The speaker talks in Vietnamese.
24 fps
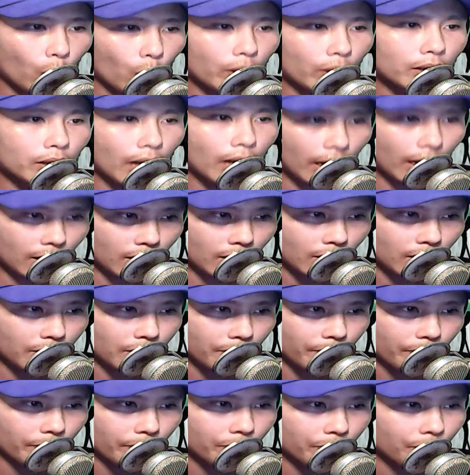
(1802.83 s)
quân này...
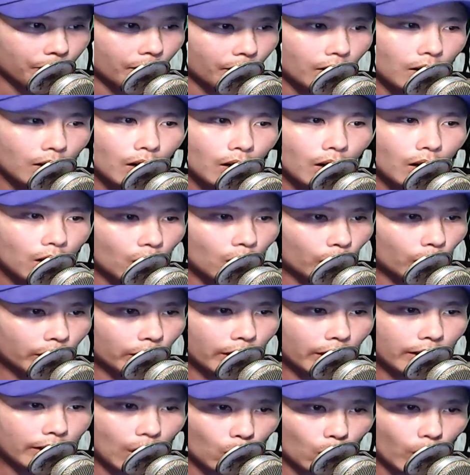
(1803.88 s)
Lôi
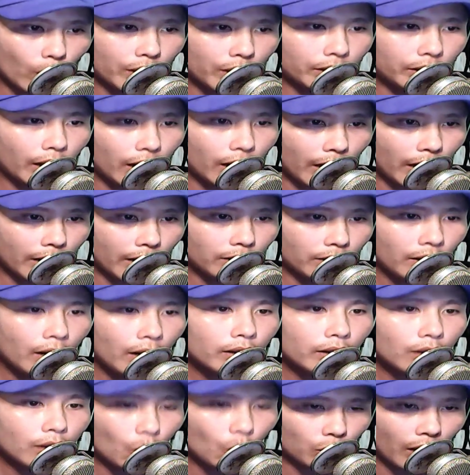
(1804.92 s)
tân đạo quân tiến lên,
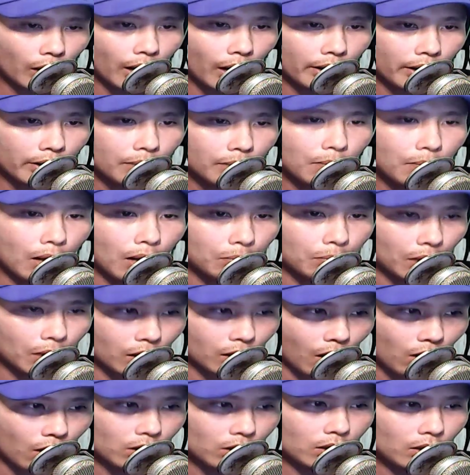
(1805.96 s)
đồng thời mở miệng
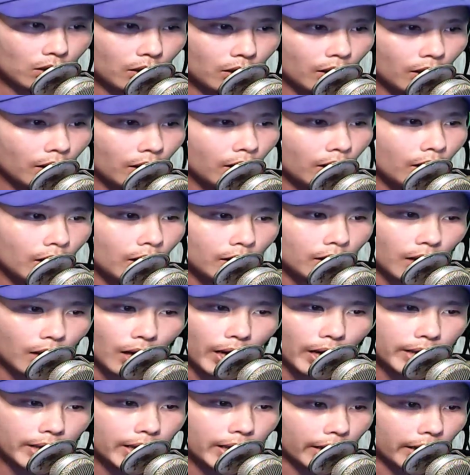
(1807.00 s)
nói. Kỳ
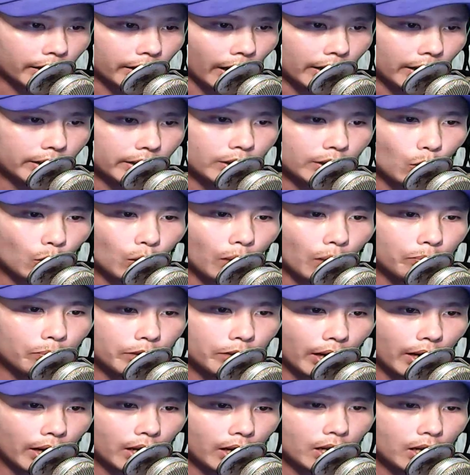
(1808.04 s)
Linh nhìn thấy trong cấm
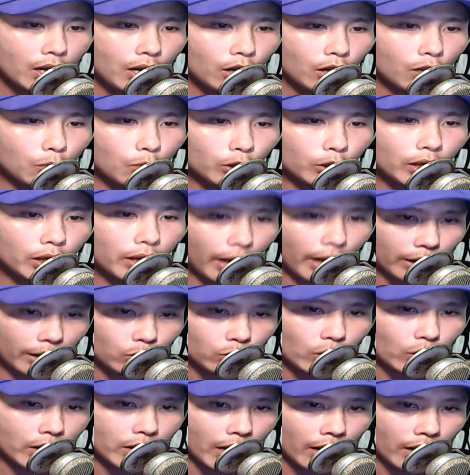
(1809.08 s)
chế có một thân ảnh
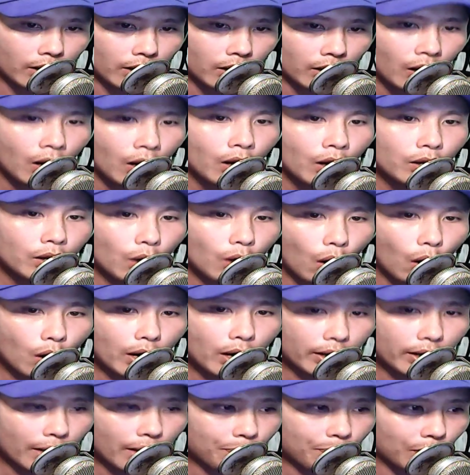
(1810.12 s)
xuất hiện, đó
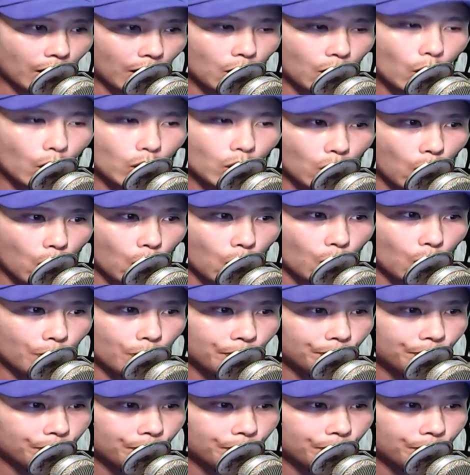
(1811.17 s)
là nam tử khôi ngô.